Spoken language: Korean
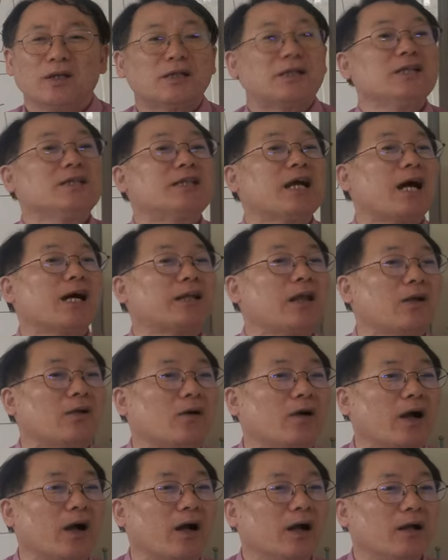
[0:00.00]
큰 자가 될
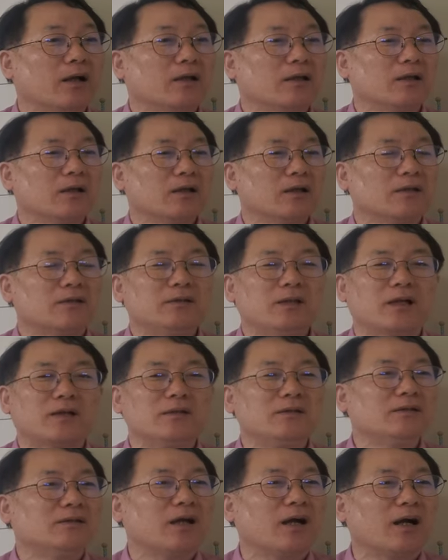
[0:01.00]
거야. 근데
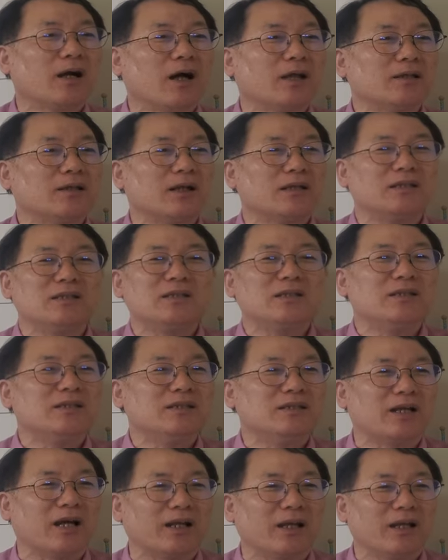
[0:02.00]
큰 자가 아니라
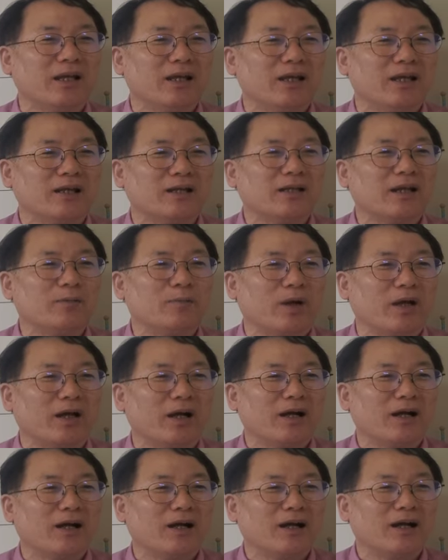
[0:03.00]
2인자네.
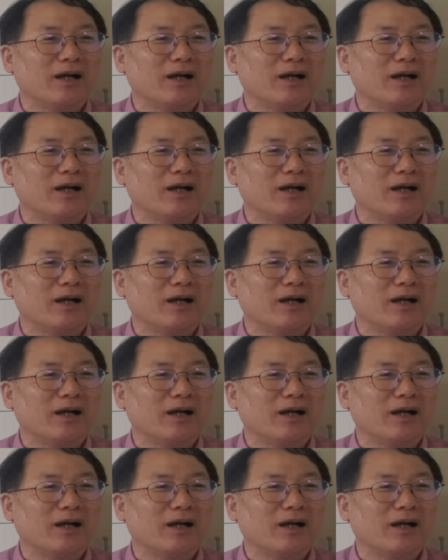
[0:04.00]
그래봐야.